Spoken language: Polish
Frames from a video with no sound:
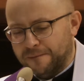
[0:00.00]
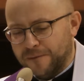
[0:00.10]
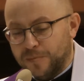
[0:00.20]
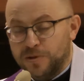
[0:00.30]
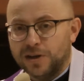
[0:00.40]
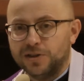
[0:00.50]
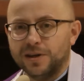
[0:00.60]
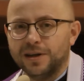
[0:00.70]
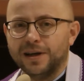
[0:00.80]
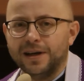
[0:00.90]
W tym sensie
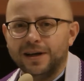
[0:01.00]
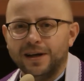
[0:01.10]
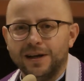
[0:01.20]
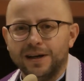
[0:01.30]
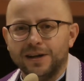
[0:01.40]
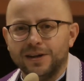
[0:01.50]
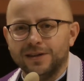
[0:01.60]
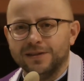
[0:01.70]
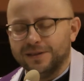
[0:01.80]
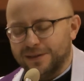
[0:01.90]

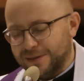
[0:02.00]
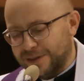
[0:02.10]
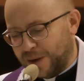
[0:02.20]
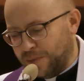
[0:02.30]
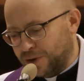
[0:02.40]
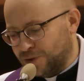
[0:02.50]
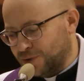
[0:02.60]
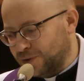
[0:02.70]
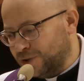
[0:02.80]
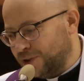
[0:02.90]
e, tak
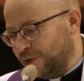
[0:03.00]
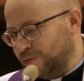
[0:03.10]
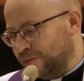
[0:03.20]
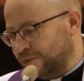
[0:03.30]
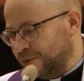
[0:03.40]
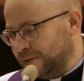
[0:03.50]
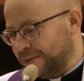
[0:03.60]
bardzo chciałbym, by